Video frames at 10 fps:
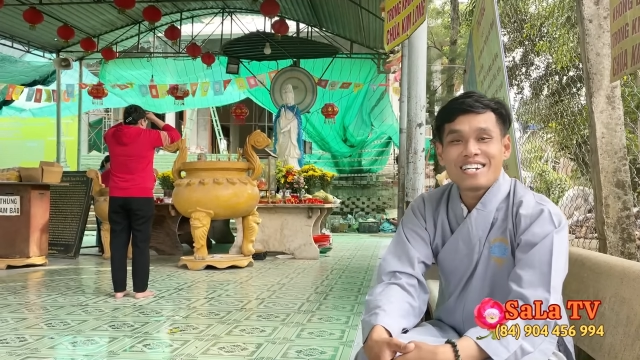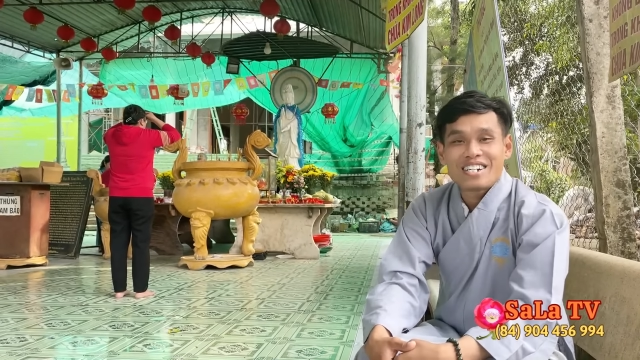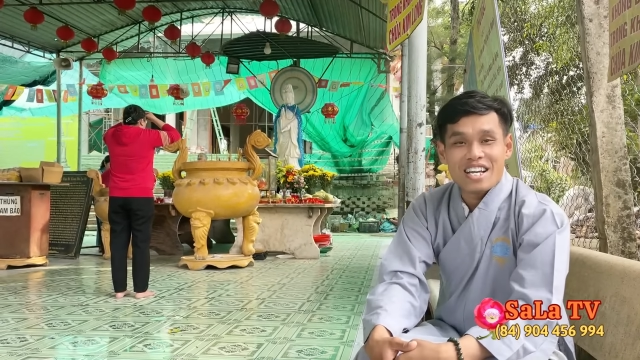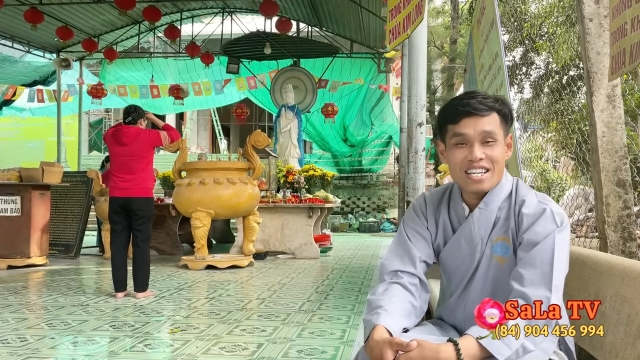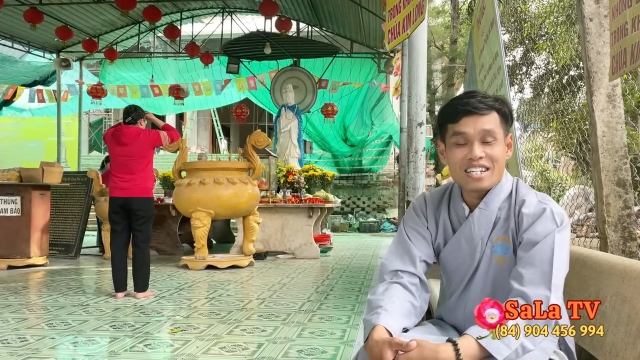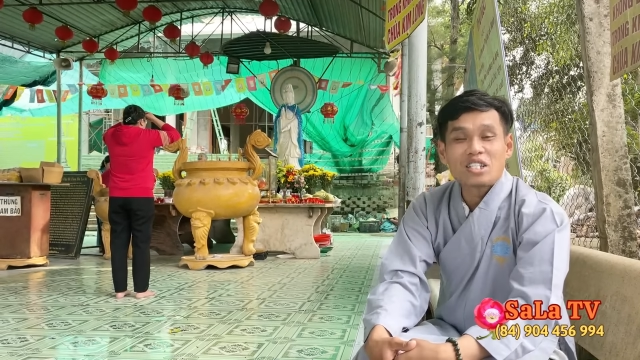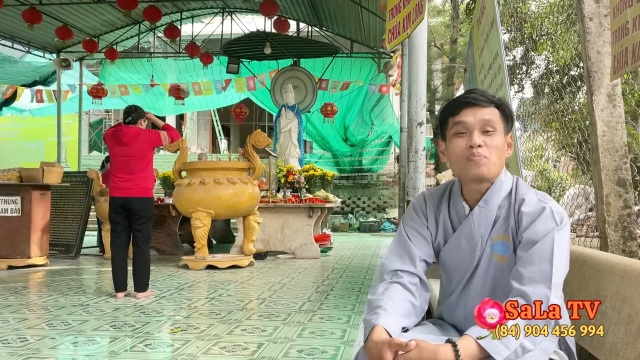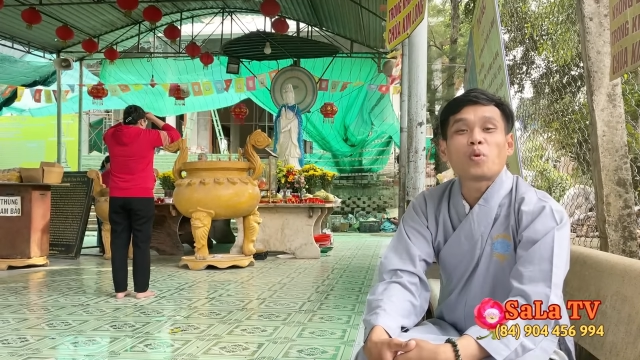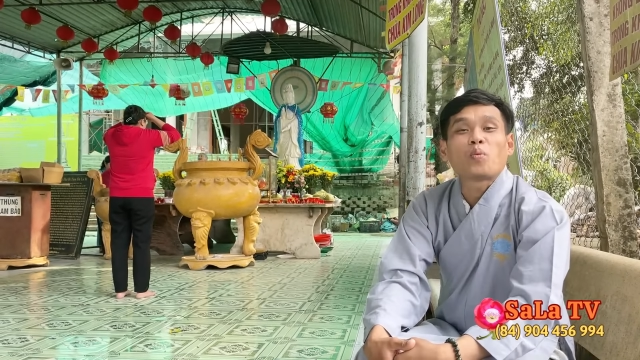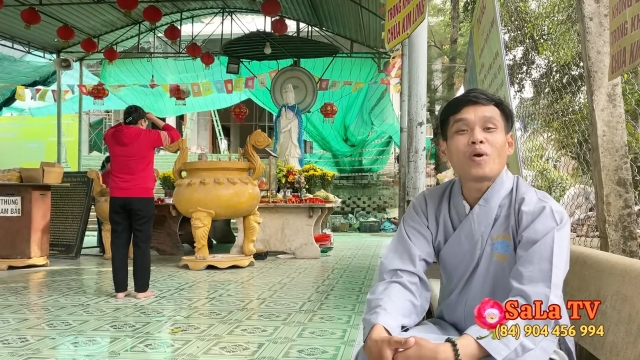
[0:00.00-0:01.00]
để uh, tiếp
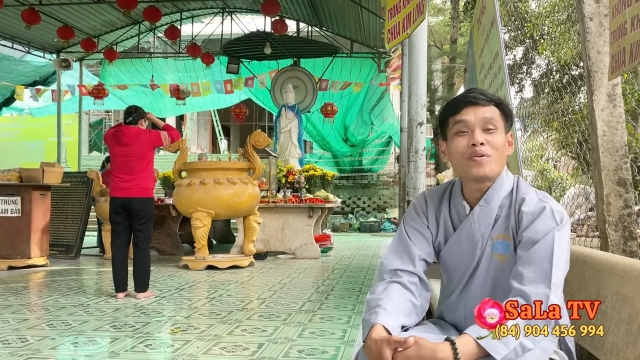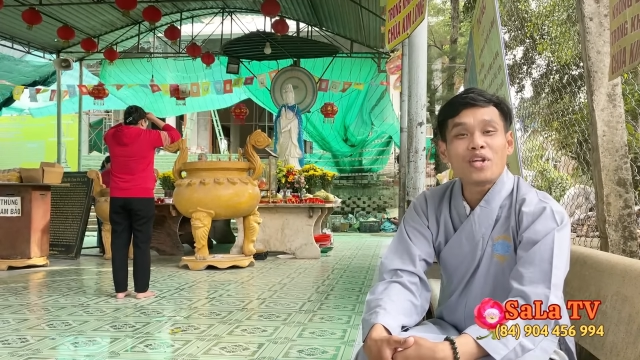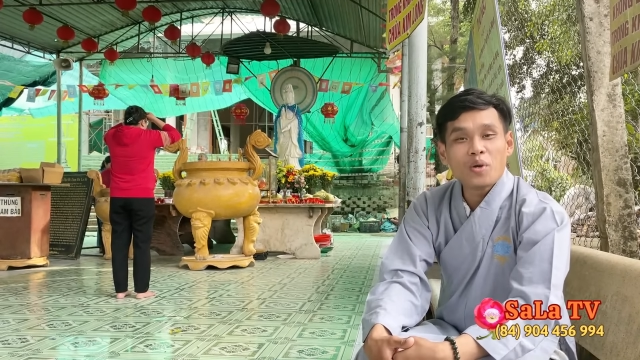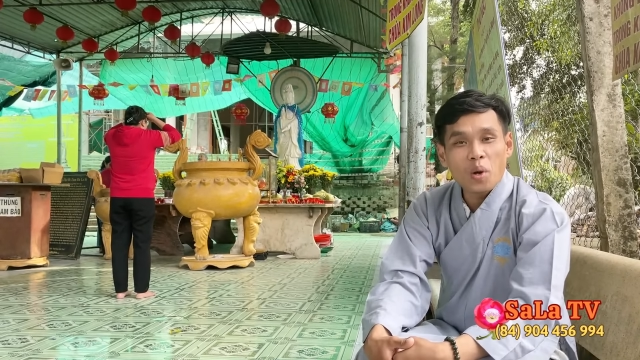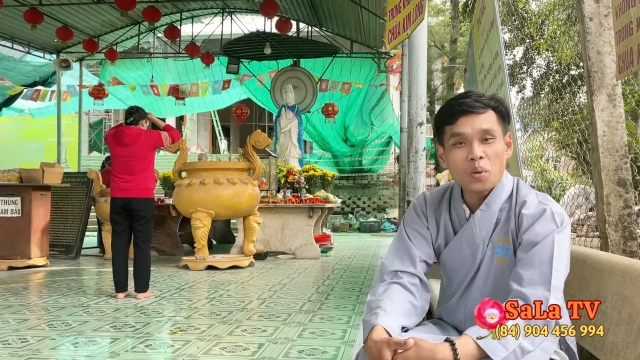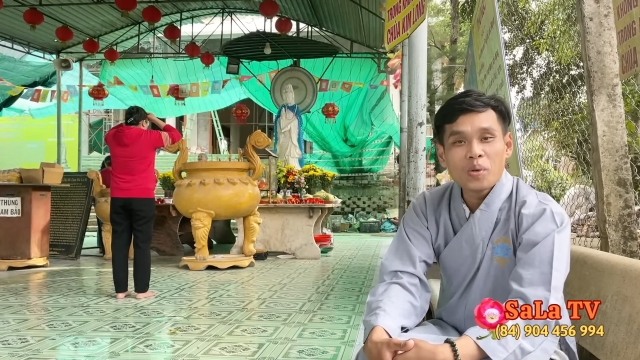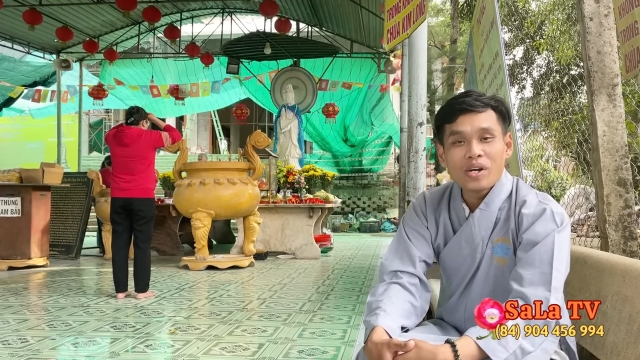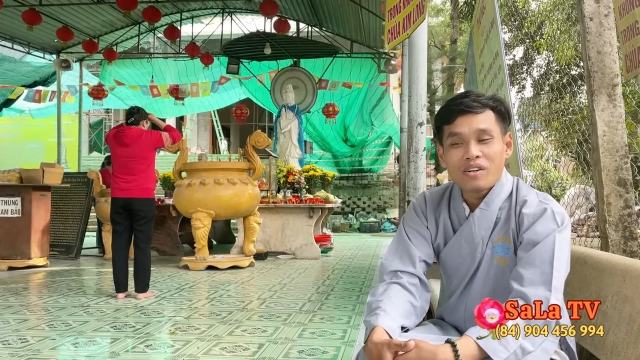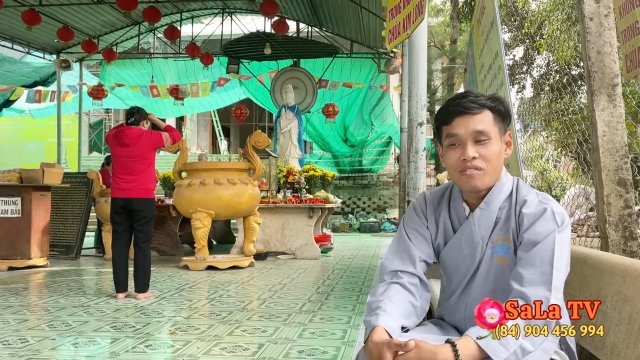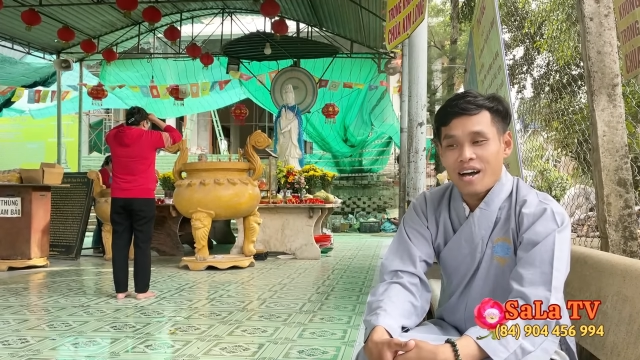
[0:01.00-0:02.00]
tục quay video
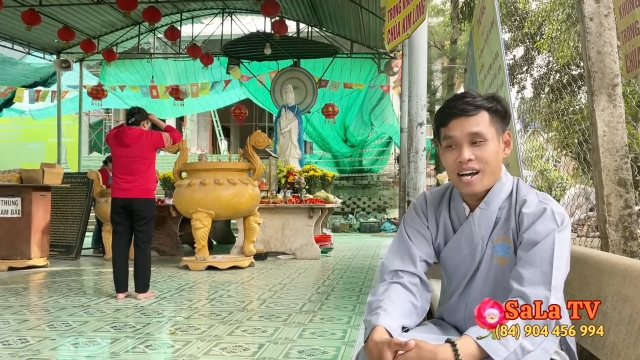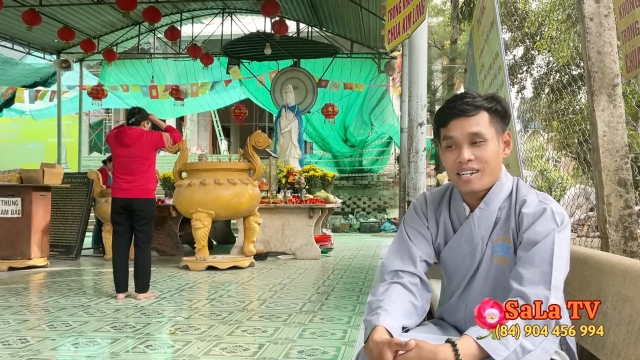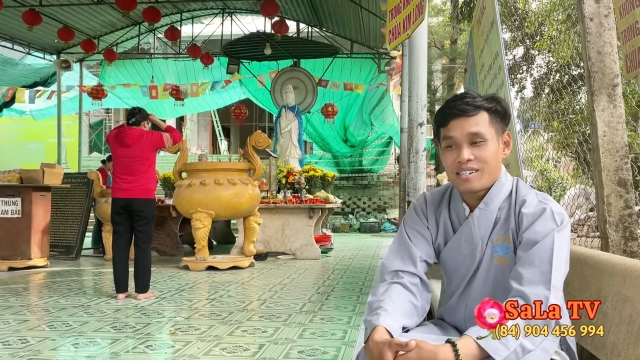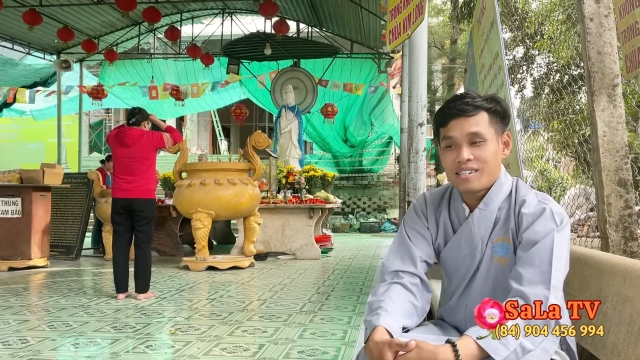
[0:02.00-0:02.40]
và